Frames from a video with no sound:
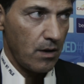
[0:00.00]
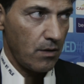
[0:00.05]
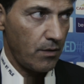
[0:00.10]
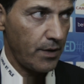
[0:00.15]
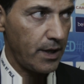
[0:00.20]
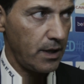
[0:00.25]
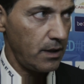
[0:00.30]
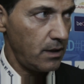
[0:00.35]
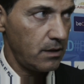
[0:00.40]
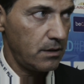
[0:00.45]

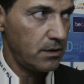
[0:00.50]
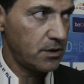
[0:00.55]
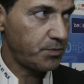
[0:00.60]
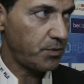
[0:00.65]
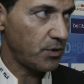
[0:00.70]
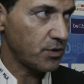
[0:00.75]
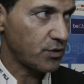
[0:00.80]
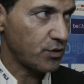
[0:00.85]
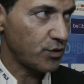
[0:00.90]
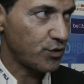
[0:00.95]
Oui, je
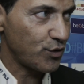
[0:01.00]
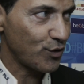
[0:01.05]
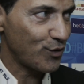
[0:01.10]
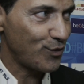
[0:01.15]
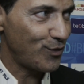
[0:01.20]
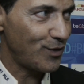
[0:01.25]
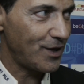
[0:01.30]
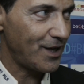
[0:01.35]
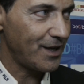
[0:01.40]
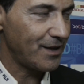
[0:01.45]
pense que ce
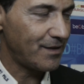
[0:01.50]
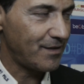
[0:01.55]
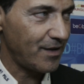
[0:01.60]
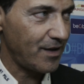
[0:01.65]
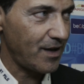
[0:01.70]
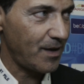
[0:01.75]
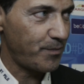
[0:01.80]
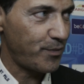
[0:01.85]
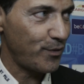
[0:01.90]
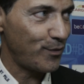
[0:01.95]
goal a
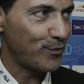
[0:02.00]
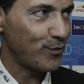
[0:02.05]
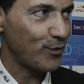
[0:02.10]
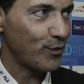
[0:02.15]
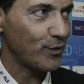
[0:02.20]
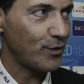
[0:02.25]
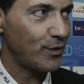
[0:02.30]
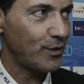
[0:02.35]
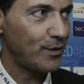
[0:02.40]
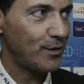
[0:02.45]
été un peu le
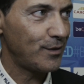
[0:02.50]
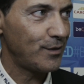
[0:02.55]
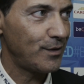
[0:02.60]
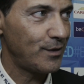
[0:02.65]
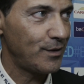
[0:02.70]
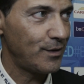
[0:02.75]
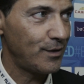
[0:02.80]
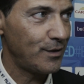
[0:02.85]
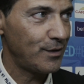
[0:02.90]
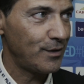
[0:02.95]
tournant
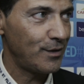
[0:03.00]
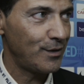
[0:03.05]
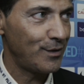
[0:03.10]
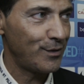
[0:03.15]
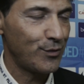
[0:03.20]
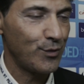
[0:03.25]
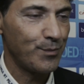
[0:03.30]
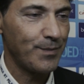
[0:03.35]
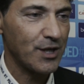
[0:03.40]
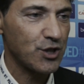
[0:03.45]

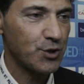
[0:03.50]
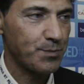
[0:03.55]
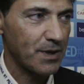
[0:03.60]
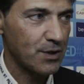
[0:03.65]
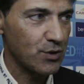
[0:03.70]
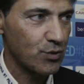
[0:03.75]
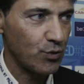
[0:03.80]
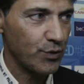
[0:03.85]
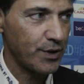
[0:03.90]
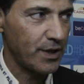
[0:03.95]
euh, du match
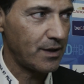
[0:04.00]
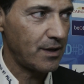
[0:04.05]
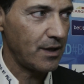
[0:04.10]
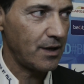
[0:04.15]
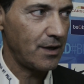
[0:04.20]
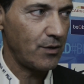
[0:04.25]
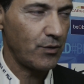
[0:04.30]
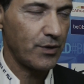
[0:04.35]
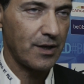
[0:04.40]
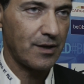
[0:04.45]
parce qu'on
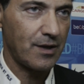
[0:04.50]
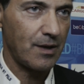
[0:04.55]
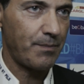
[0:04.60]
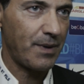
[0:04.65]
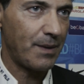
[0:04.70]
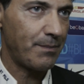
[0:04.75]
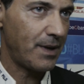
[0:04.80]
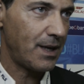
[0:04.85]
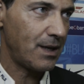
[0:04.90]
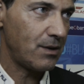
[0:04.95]
était, on était
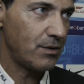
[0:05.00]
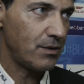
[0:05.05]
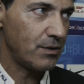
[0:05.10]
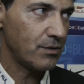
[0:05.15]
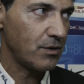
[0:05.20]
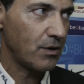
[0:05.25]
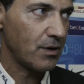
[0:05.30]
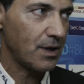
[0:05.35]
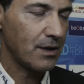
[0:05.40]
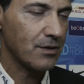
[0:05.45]
pas mal euh,
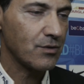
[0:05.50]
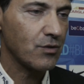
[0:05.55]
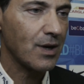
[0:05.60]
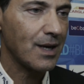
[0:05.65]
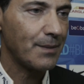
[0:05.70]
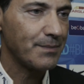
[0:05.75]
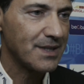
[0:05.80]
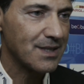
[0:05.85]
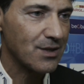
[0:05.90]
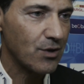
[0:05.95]
dans
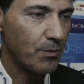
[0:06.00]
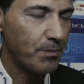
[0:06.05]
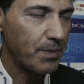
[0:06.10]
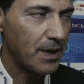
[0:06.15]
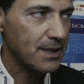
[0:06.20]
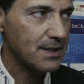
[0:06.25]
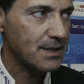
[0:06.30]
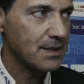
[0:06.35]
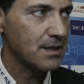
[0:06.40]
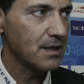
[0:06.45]
la mise en
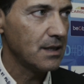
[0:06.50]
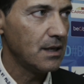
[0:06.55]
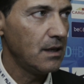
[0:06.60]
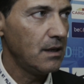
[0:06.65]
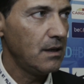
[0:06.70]
place.